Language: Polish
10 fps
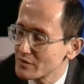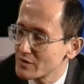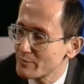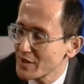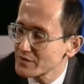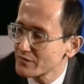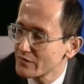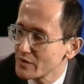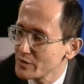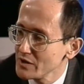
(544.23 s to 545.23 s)

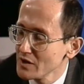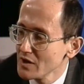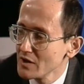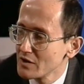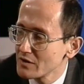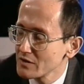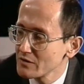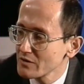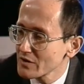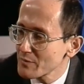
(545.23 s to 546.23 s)
państwowymi
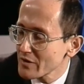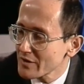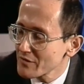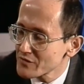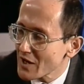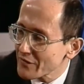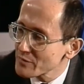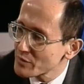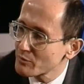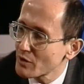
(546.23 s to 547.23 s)
no nie pozostają w żadnej
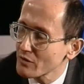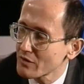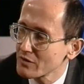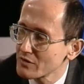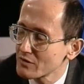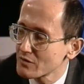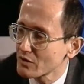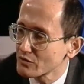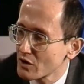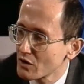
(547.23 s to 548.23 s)
proporcji co
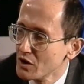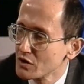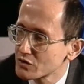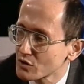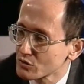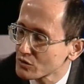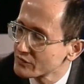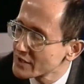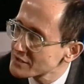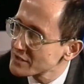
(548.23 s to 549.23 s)
do skutków
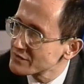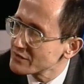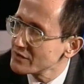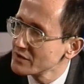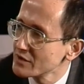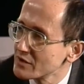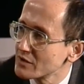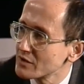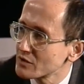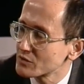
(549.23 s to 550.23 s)
decyzji
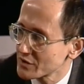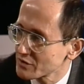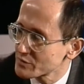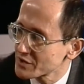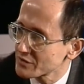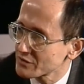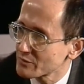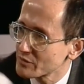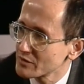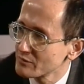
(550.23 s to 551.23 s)
Y, które są przez te
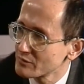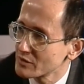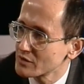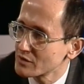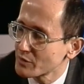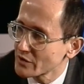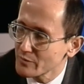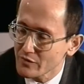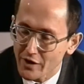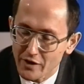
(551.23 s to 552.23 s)
osoby y,
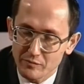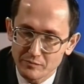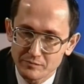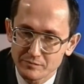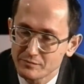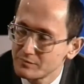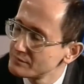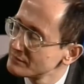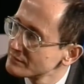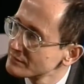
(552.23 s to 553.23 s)
podejmowane. A czy człowiek,